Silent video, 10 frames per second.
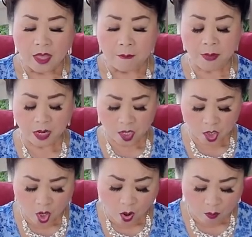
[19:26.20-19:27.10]
mà nó
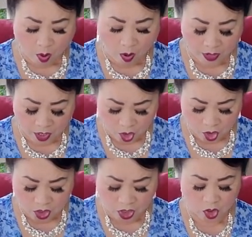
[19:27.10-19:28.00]
nó mỏ mà nó
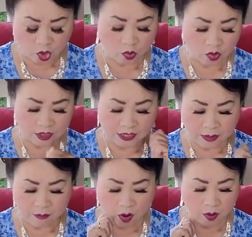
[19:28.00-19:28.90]
chiên chống nó
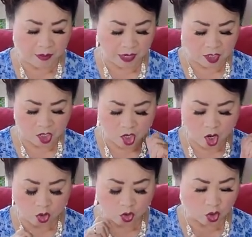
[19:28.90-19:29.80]
tay mỏ mà nó
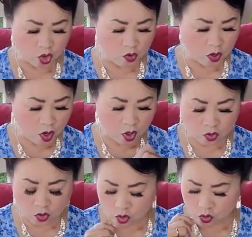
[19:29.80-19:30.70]
nó chua chua nó
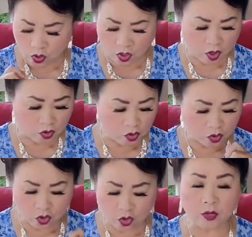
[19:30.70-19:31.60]
chua chua nó chua
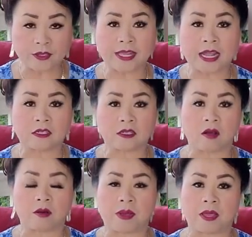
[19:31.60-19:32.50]
chua tan
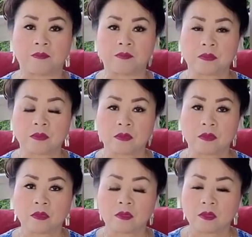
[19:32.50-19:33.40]
thô mà
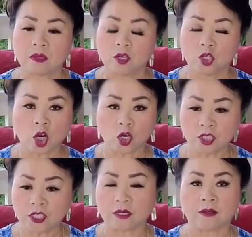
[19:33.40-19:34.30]
sâu
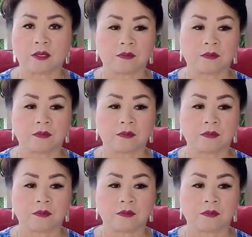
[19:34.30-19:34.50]
chừng